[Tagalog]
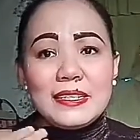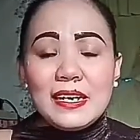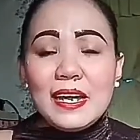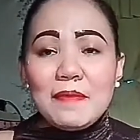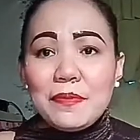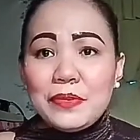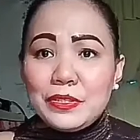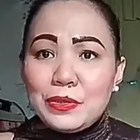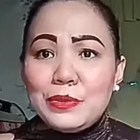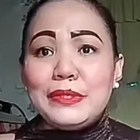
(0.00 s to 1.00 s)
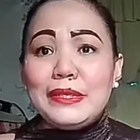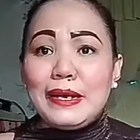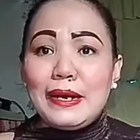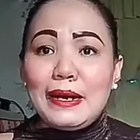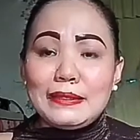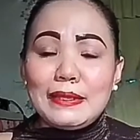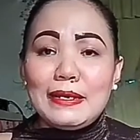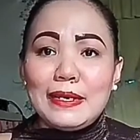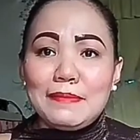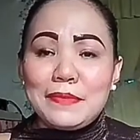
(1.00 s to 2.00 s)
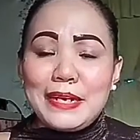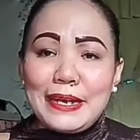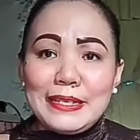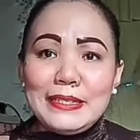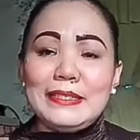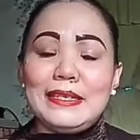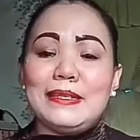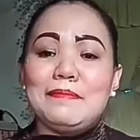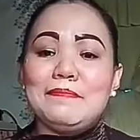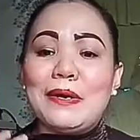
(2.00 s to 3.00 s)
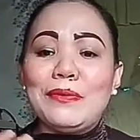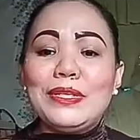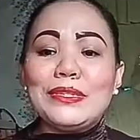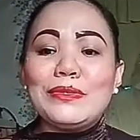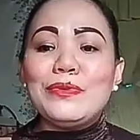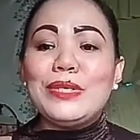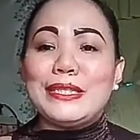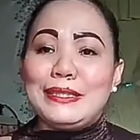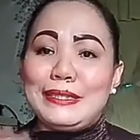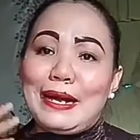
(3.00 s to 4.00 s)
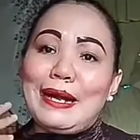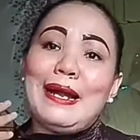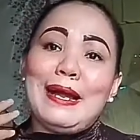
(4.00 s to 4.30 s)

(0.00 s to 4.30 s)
sila po itong nakakatanggap guys ng paulit-ulit na